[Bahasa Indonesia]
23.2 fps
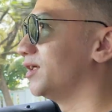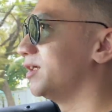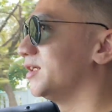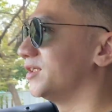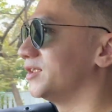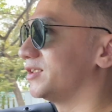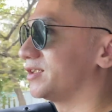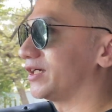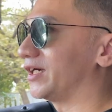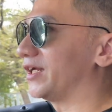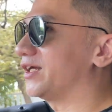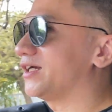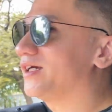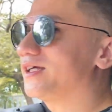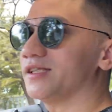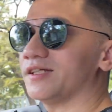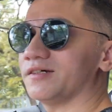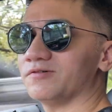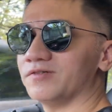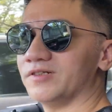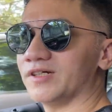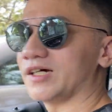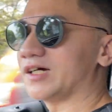sekarang kita
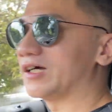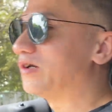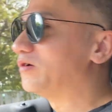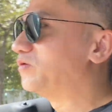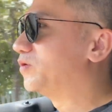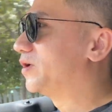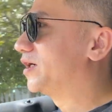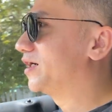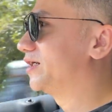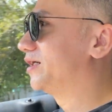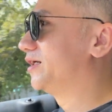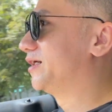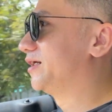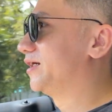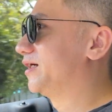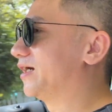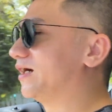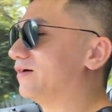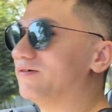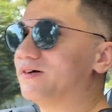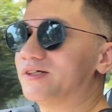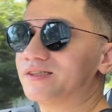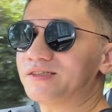udah keluar dari
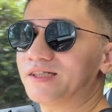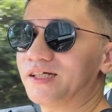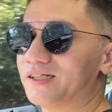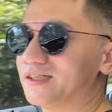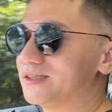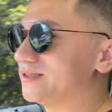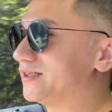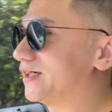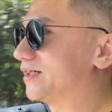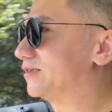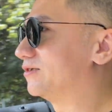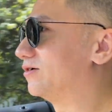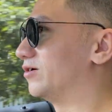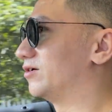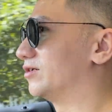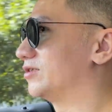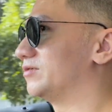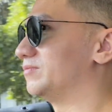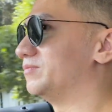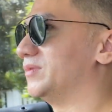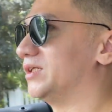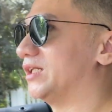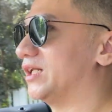kawasan sektor
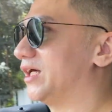9